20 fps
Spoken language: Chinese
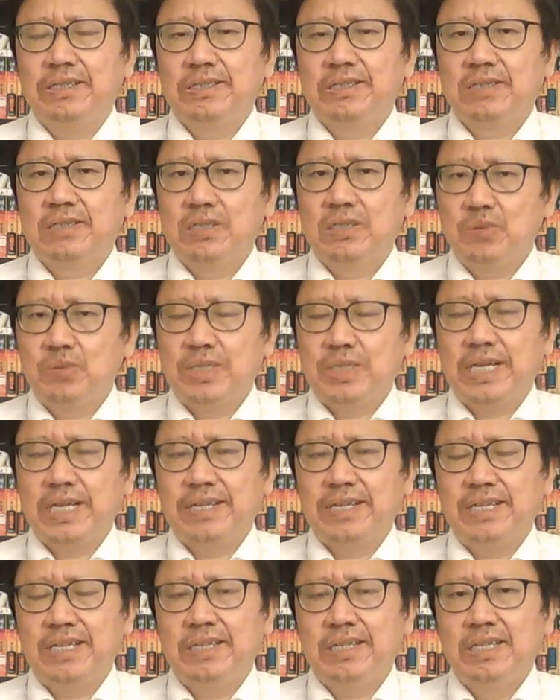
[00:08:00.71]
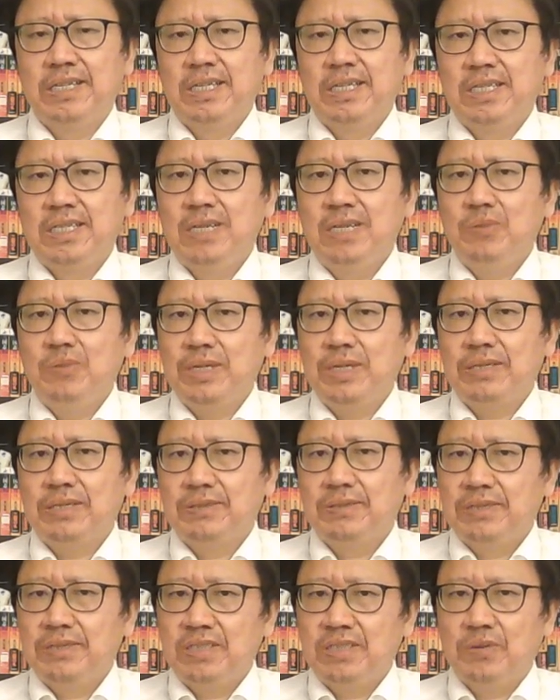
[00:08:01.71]
格鲁吉亚一样，因为
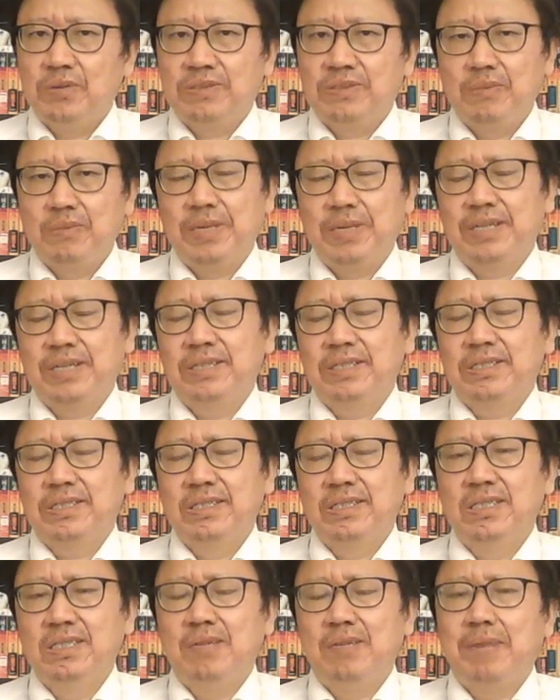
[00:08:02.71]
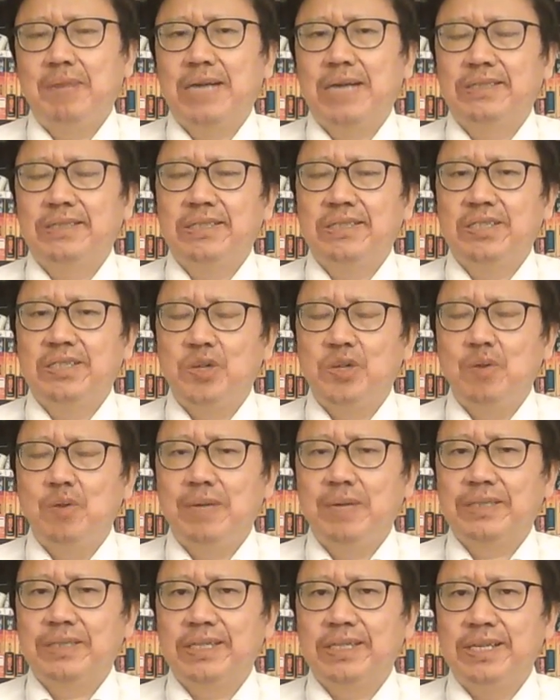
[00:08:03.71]
有这么一个恶霸的流
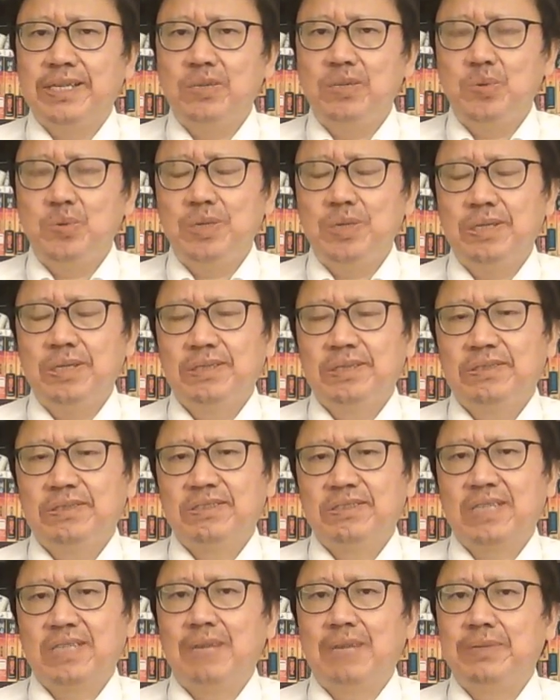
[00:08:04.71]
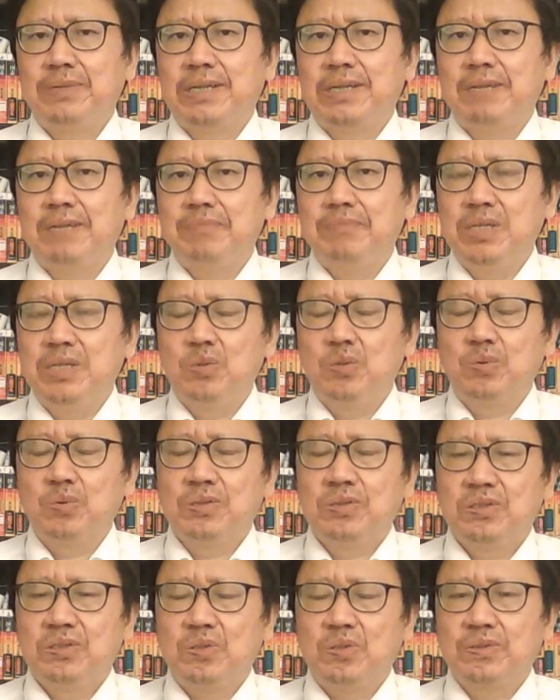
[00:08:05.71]
氓的邻居，使他们的民族
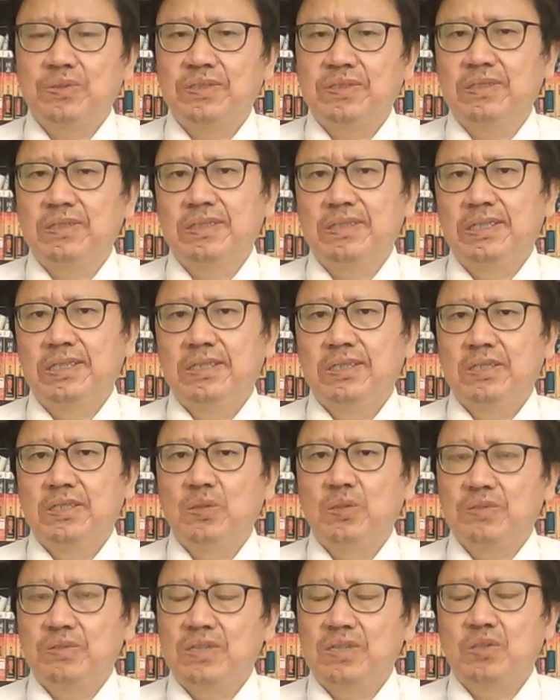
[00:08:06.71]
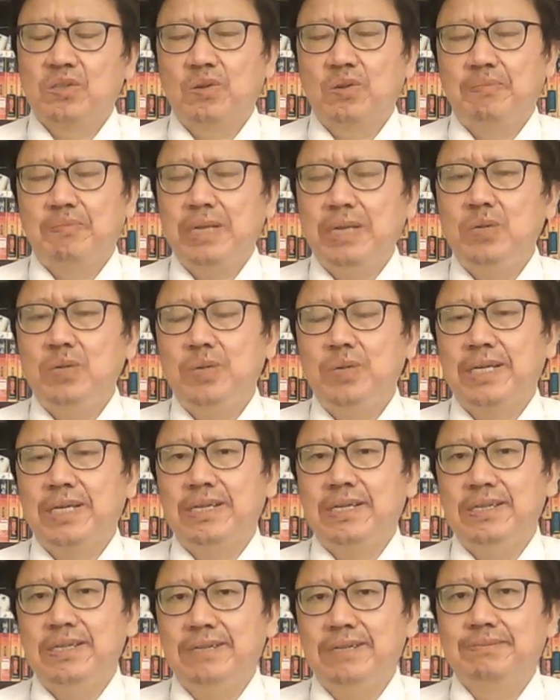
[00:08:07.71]
总是。笼罩着悲剧的
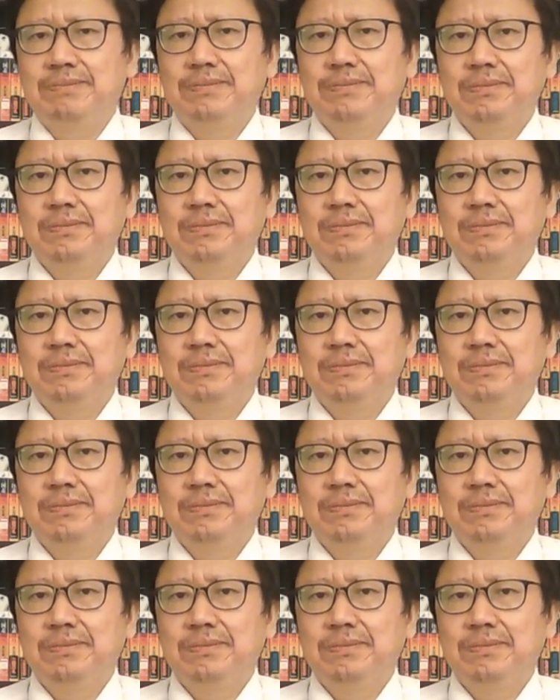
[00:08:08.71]
阴影。